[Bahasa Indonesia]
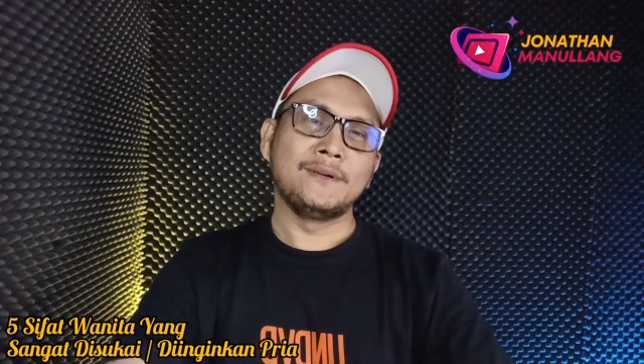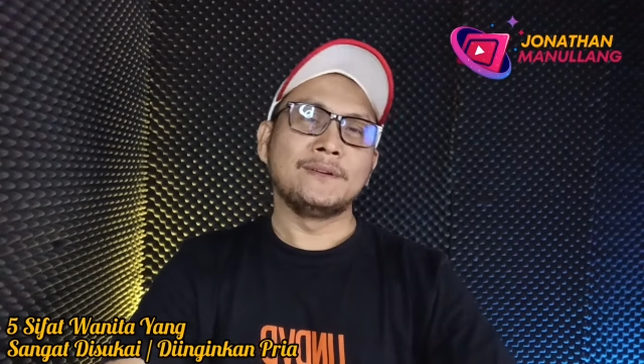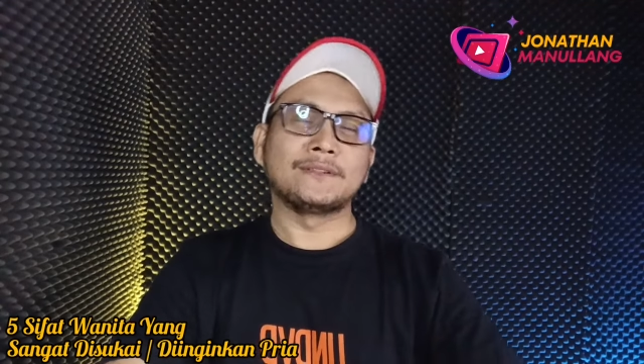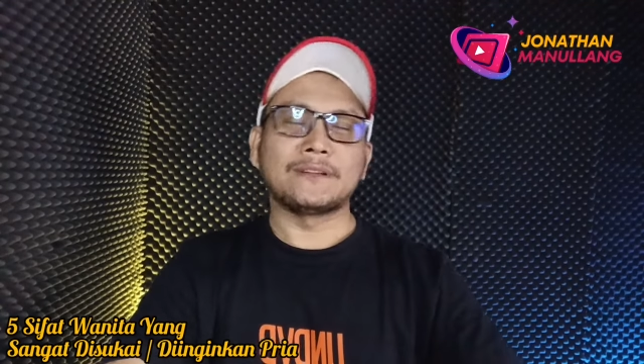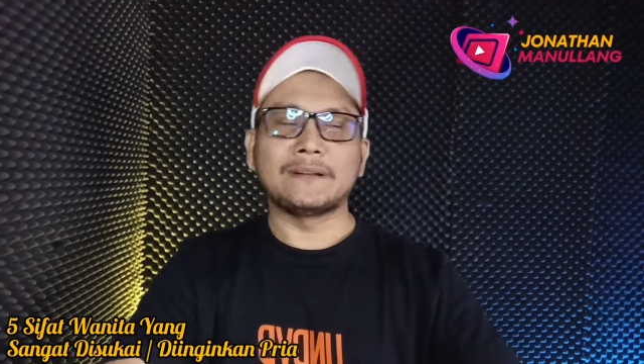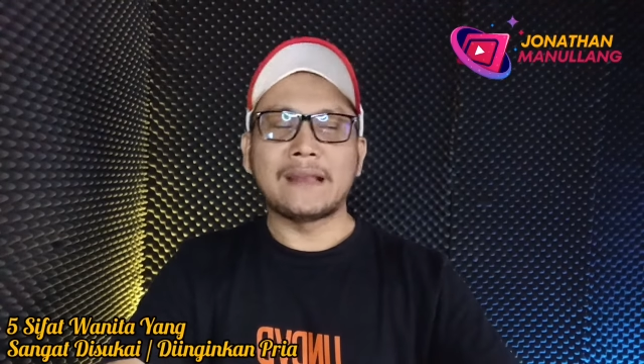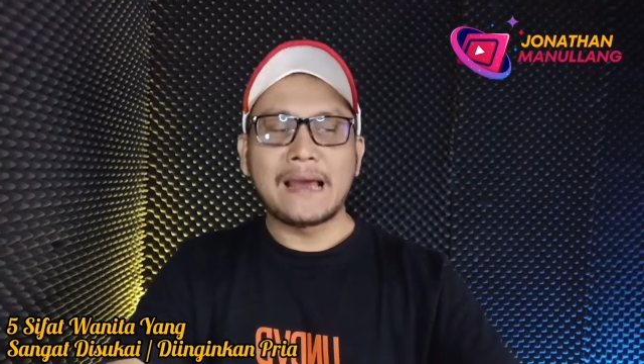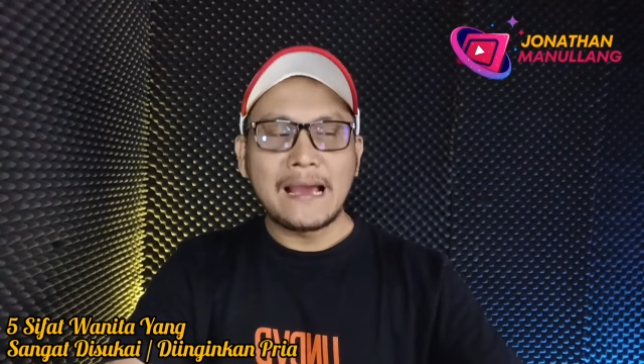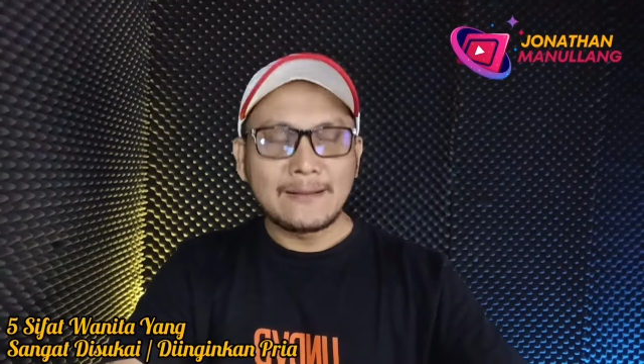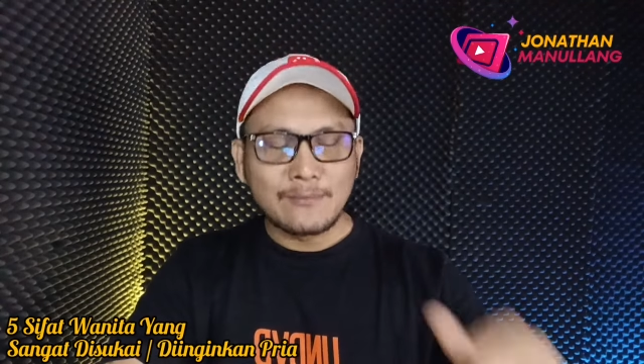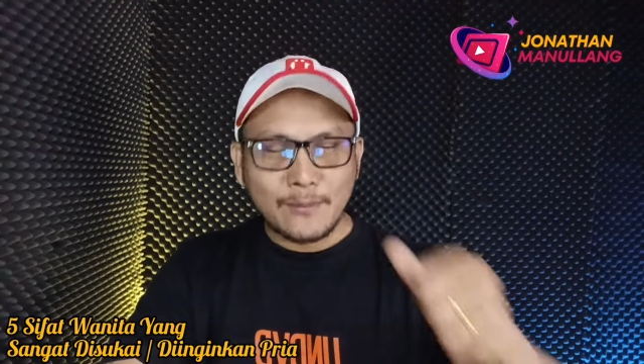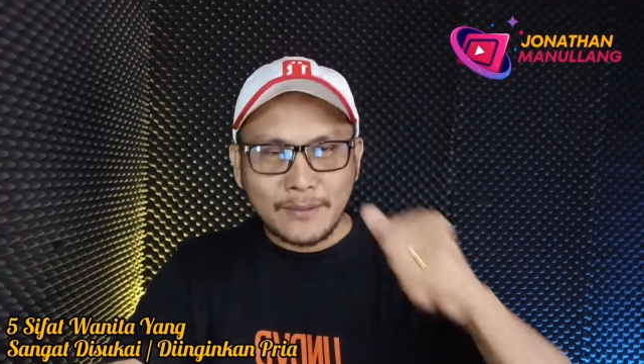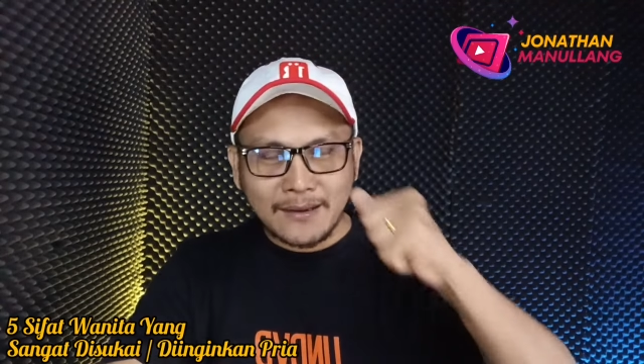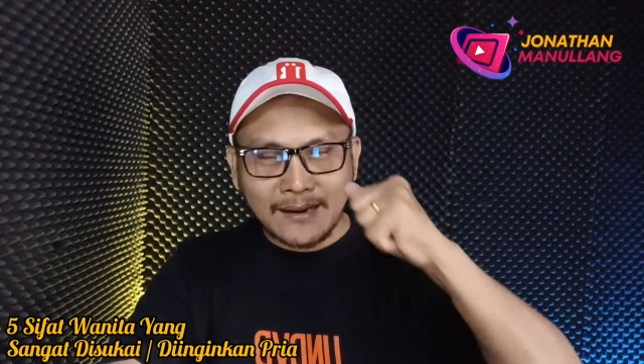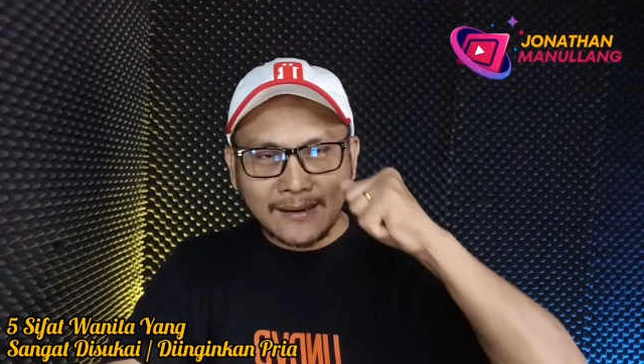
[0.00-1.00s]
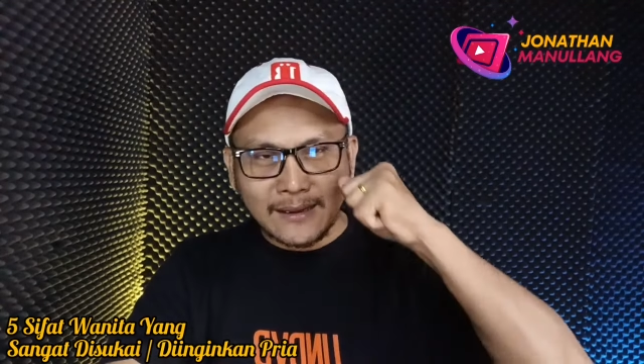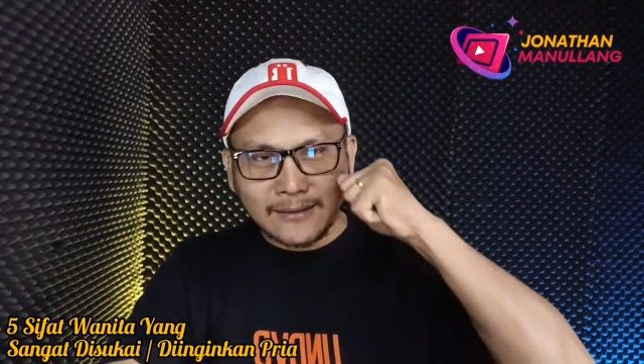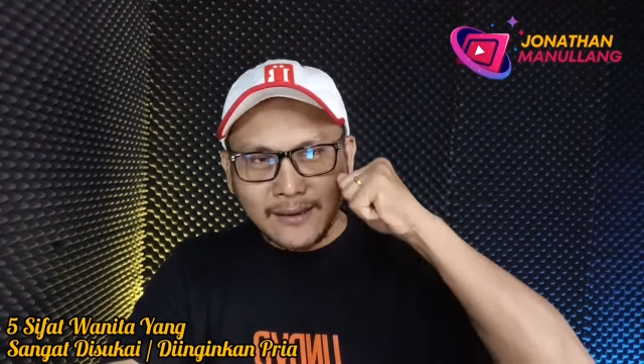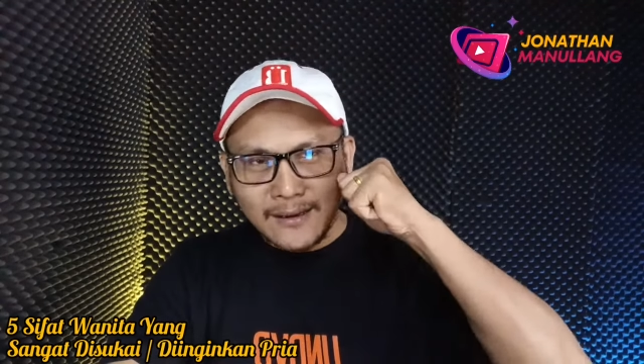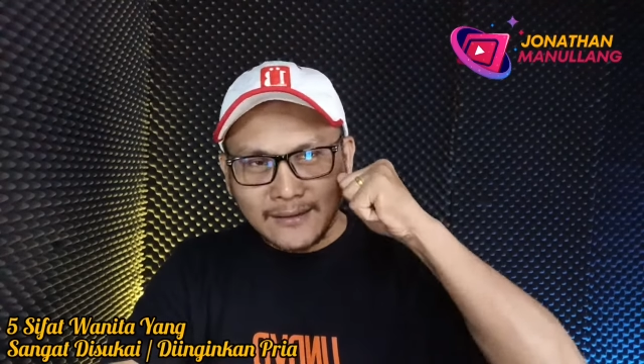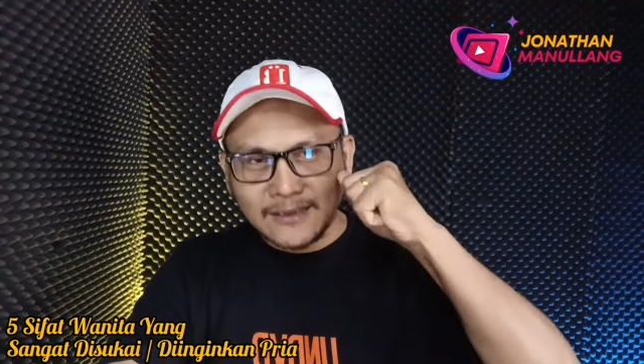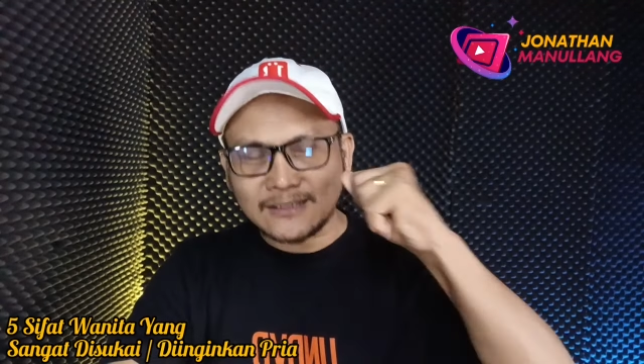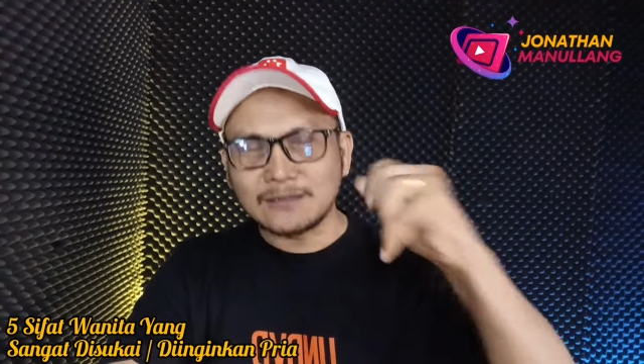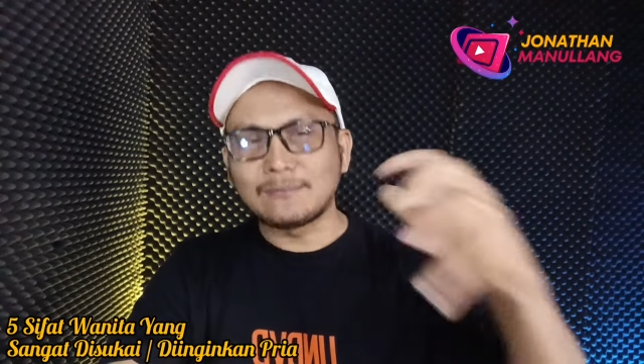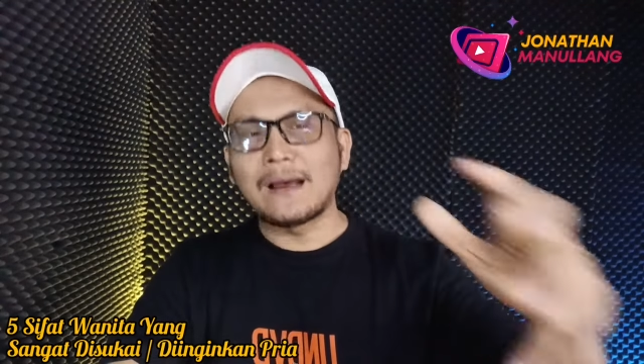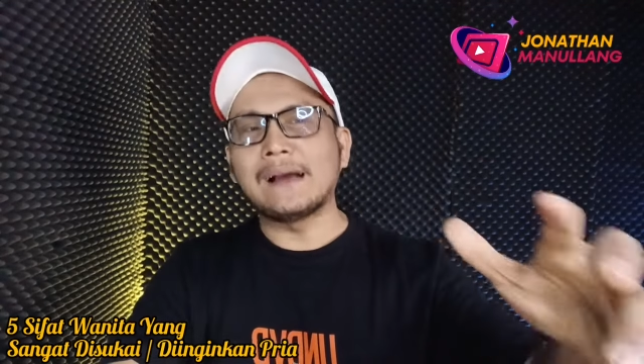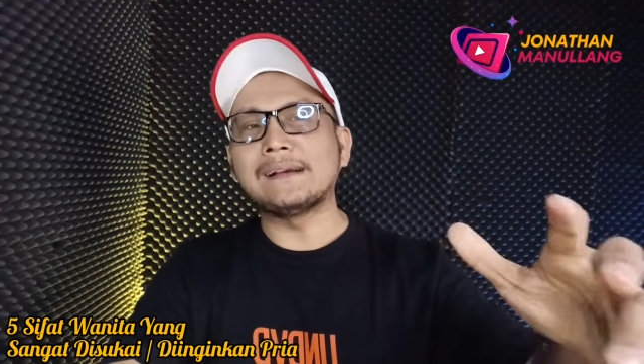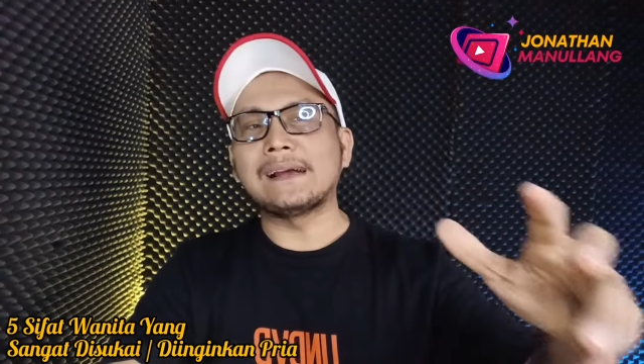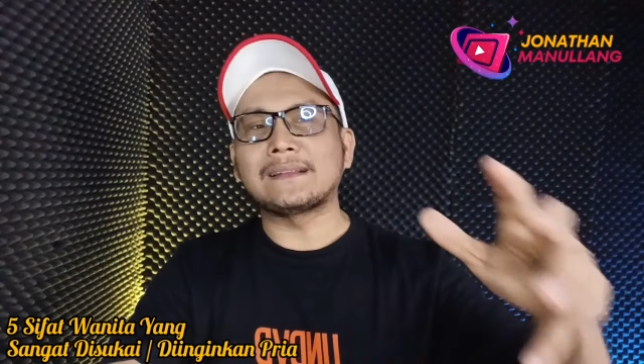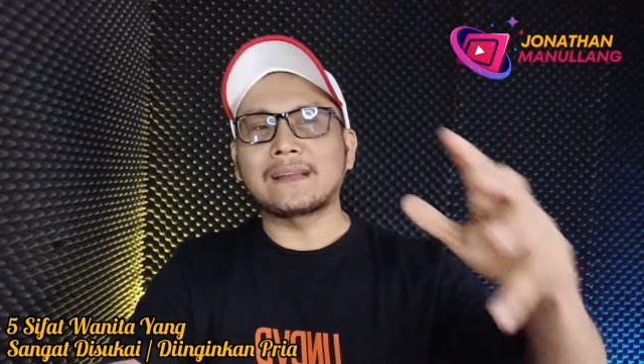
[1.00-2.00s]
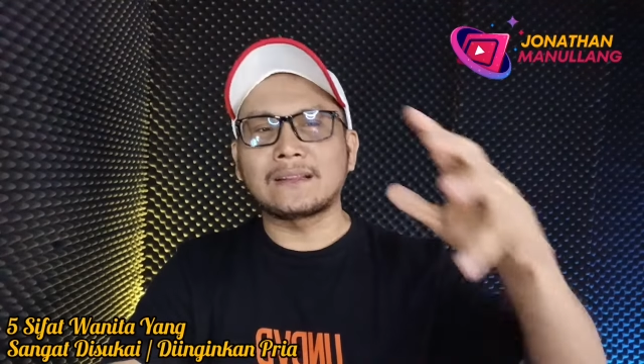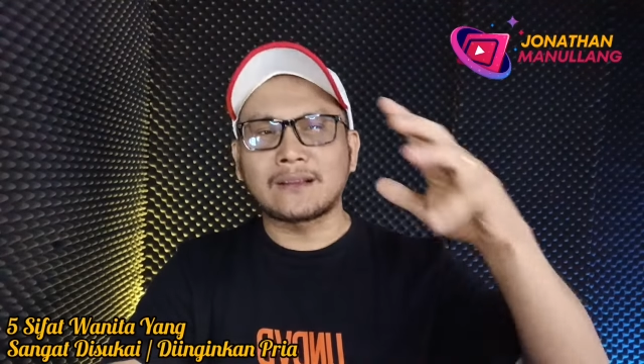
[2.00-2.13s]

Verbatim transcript: senang memberikan kata-kata semangat,